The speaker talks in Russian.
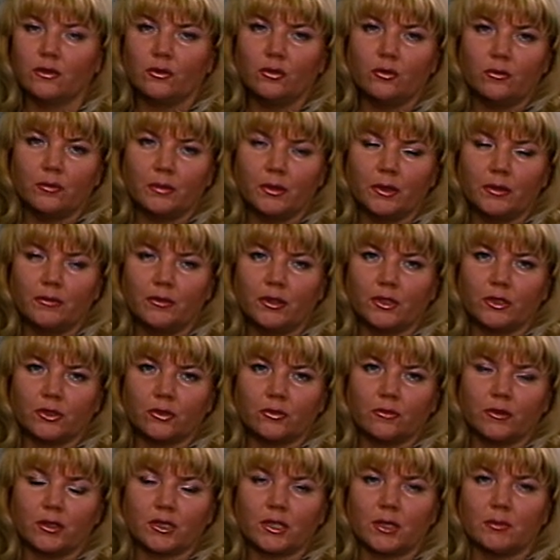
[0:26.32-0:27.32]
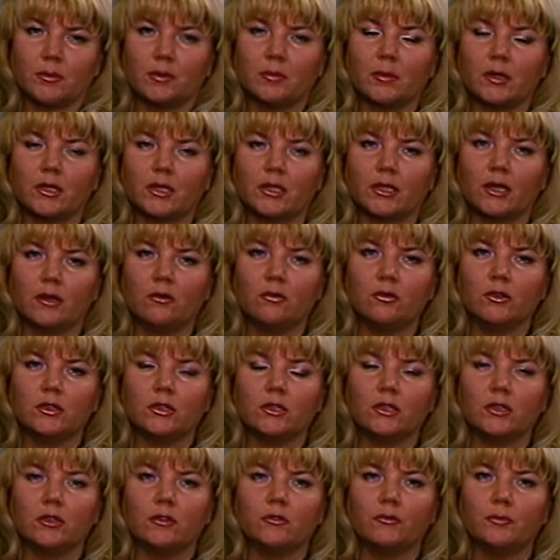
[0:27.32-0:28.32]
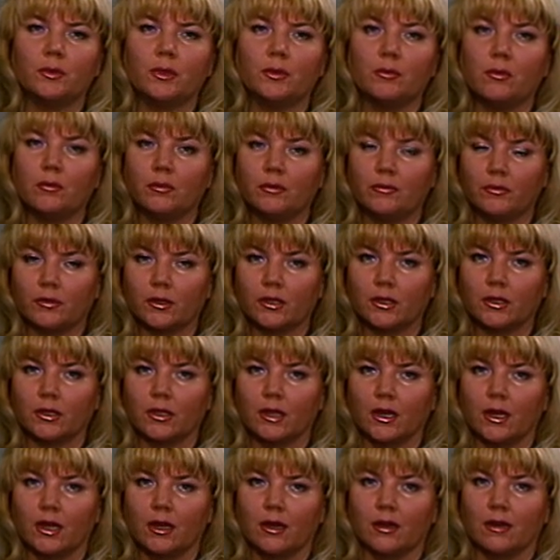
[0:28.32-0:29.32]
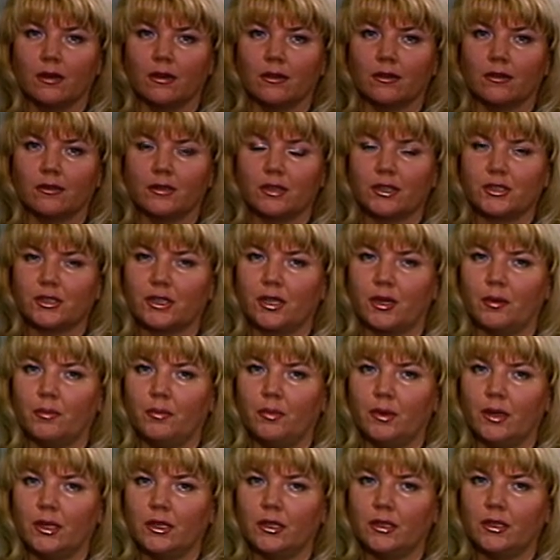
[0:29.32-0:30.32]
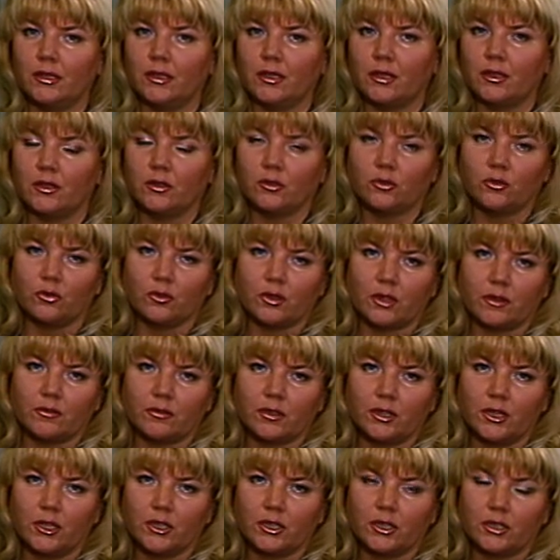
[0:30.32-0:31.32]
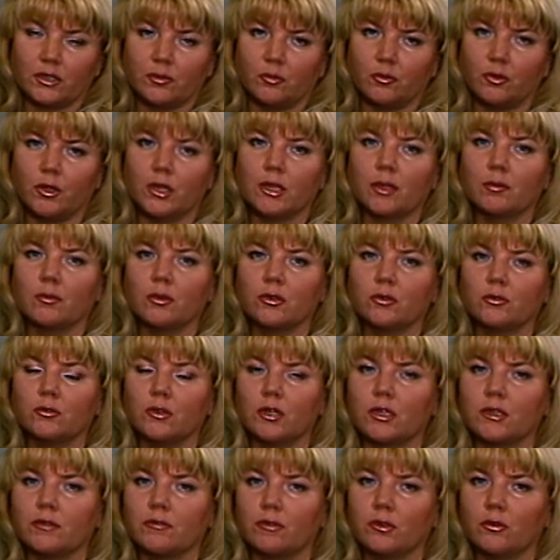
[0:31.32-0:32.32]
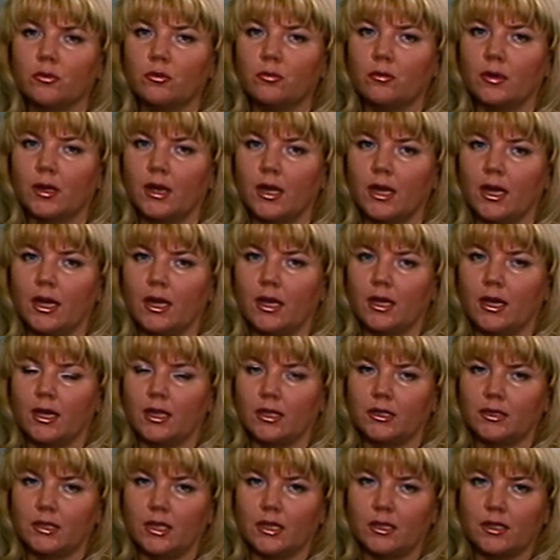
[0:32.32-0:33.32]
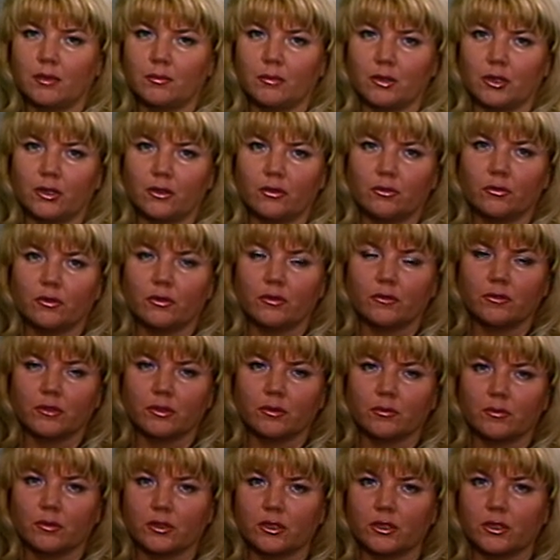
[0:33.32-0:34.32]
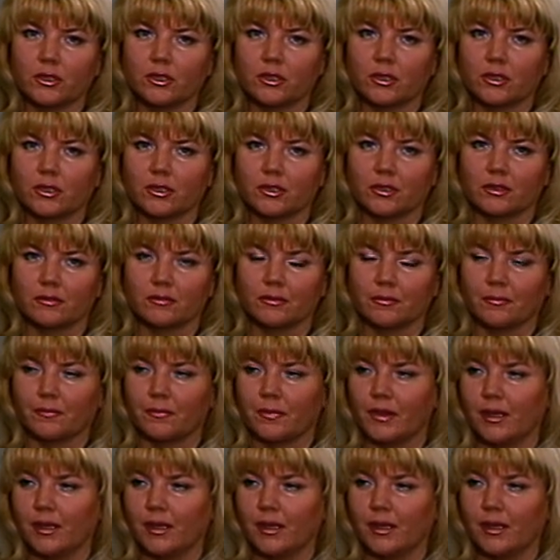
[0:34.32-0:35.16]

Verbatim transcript: Добрый вечер, уважаемые магнитогорцы. В прямом эфире э, нашей компании традиционная встреча с депутатом Государственной Думы Александром Григорьевичем Чершинцевым.